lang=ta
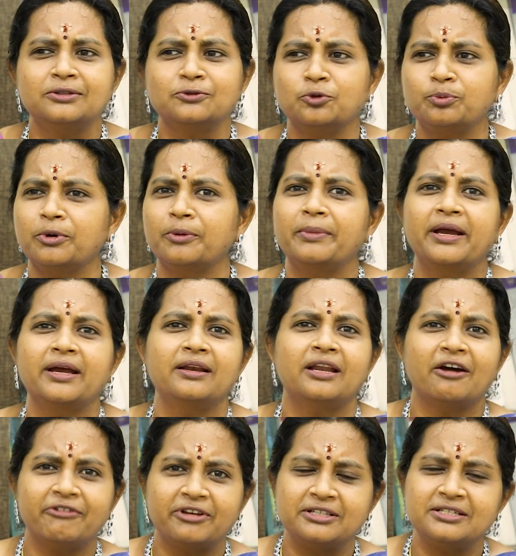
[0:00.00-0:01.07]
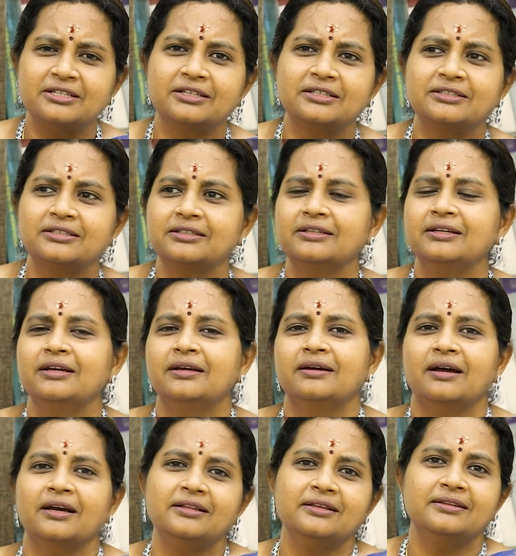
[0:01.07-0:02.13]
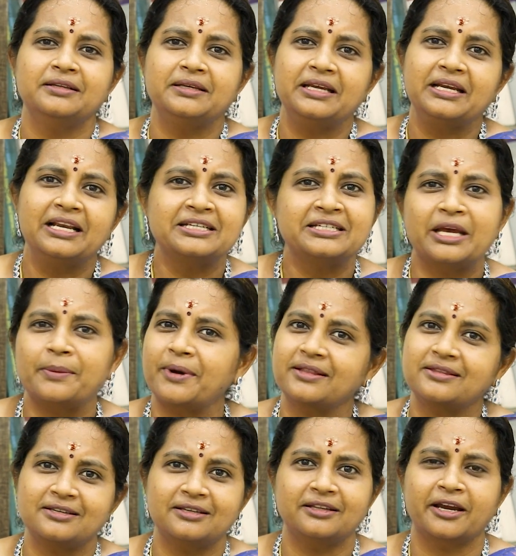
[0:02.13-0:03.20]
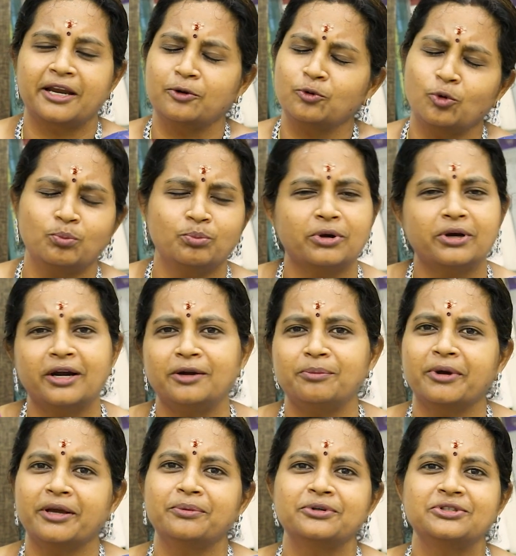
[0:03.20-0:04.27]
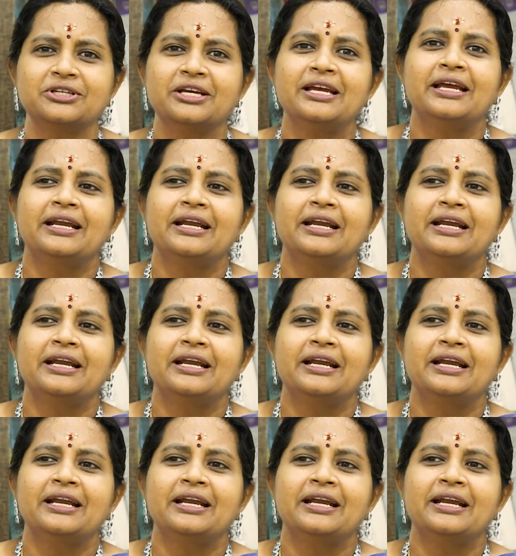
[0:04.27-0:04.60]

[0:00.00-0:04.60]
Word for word: சூப்பர் மேன் அவெஞ்சர்ஸு அது இதுன்னு இங்கிலீஷே பார்த்துருந்தாங்க எனக்கு ரொம்ப கடுப்பாகி போச்சு